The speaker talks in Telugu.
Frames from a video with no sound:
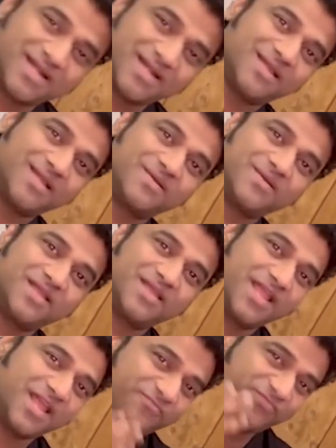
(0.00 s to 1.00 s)
ఇదండి
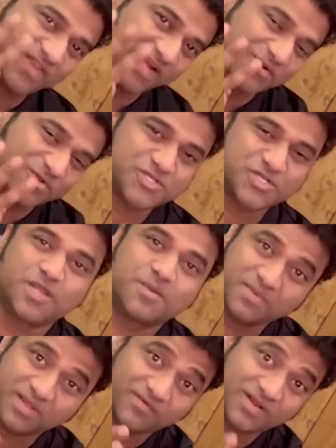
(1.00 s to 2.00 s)
ఎఫ్ త్రీ నుంచి
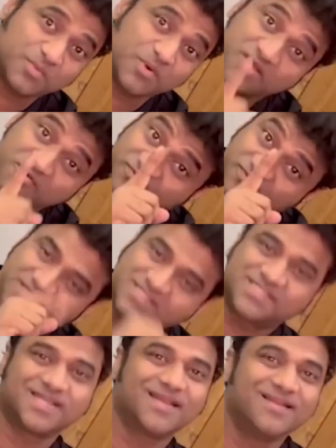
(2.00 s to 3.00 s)
మీరు వినబోయే
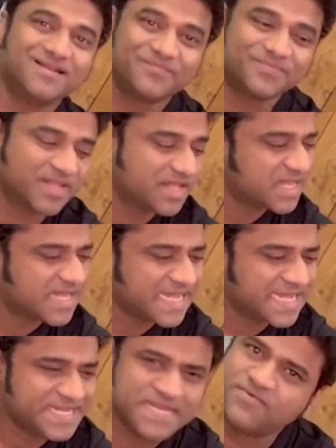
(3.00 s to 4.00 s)
ఫస్ట్ సింగిల్
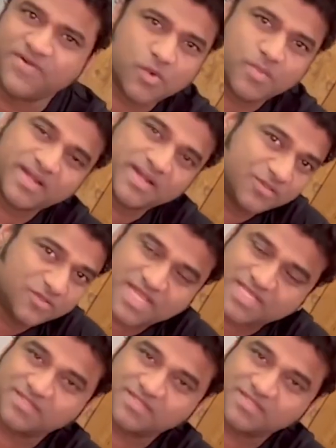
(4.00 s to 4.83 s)
ఈ వీడియో బైట్ నేను ఎందుకు